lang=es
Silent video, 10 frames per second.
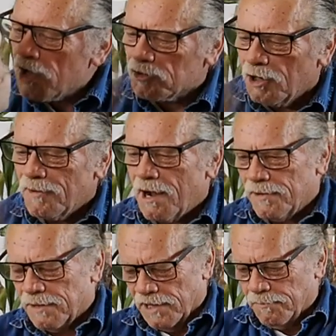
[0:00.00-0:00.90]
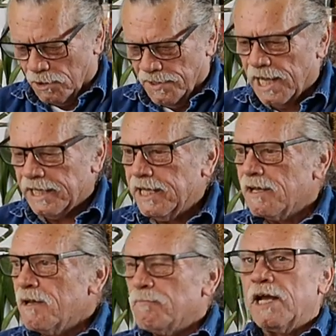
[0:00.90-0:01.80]
Toma, ve ven, pero ve
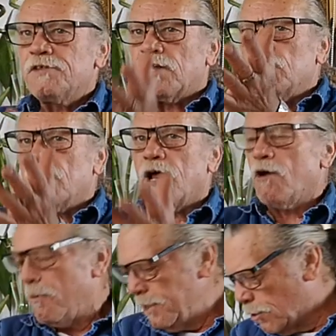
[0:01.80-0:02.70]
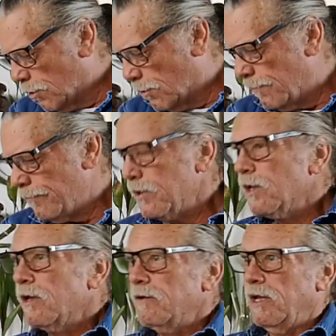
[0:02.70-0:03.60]
aquí, ven y saluda a los amigos.
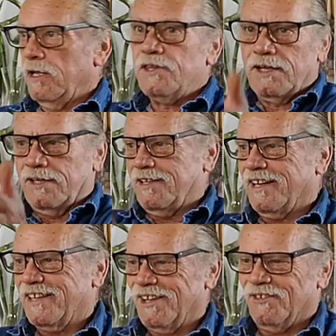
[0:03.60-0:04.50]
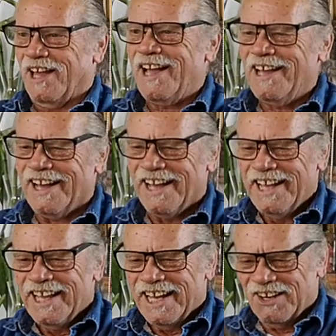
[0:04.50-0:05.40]
Esa que tiene que saludar a